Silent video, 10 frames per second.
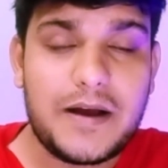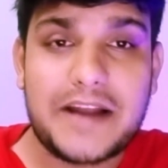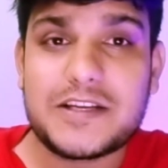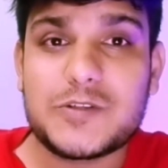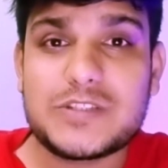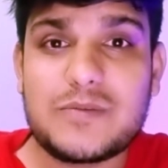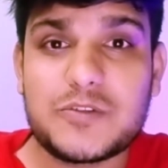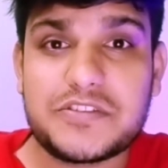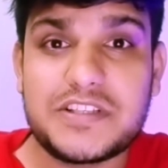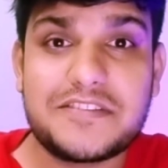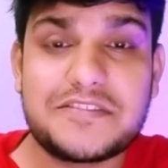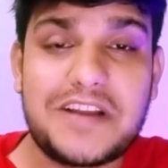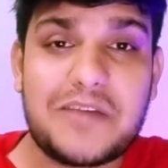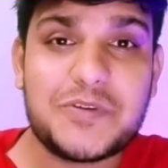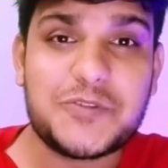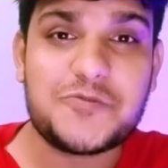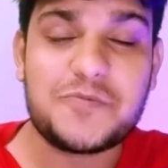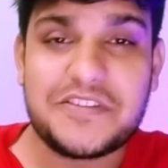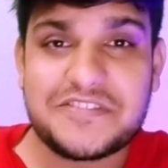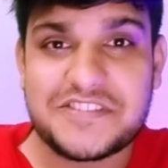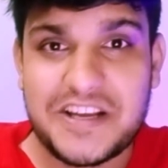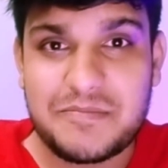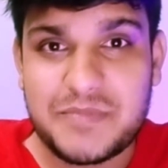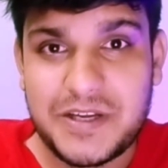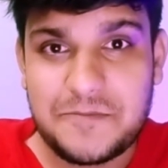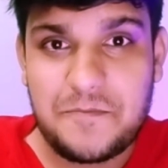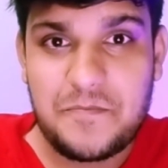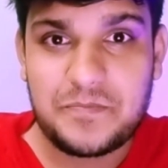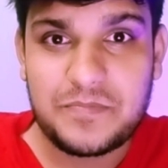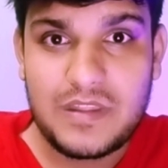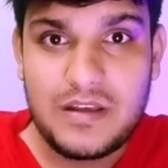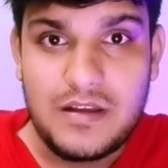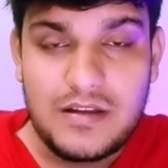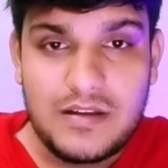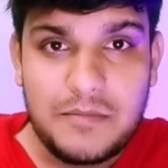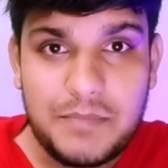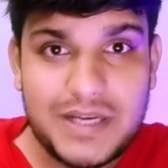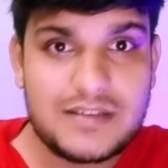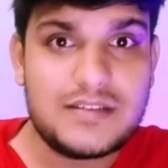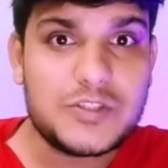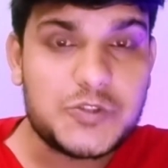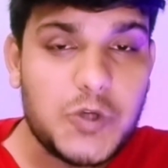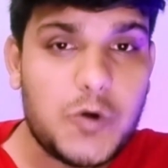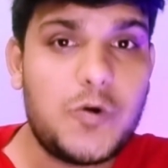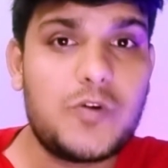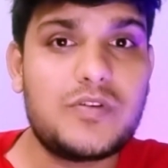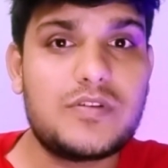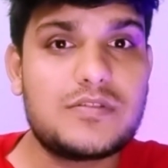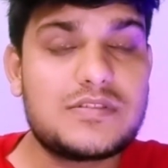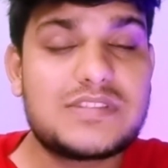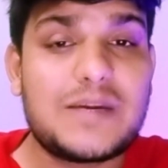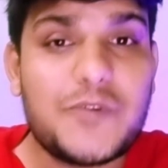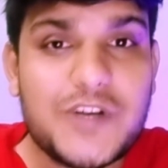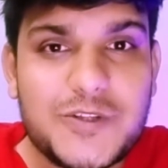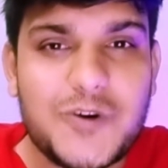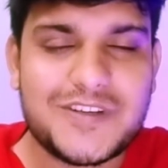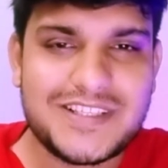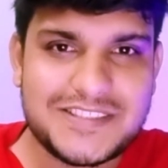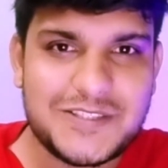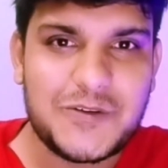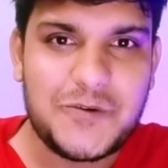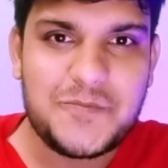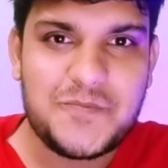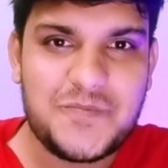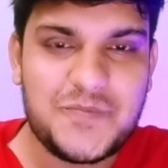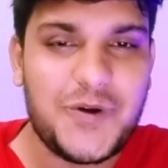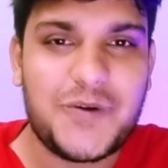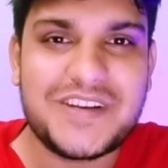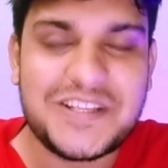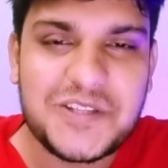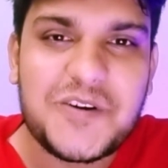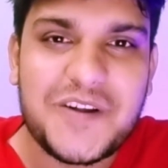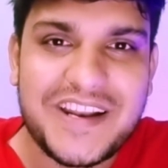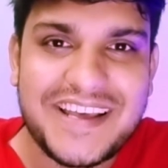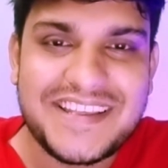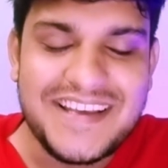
একটা কথাই বলতেছে ইন্ডাস্ট্রির একমাত্র সুপারস্টার শাকিব খান বাট যখন সাপোর্টটা দরকার ছিল তখন কিন্তু করে নাই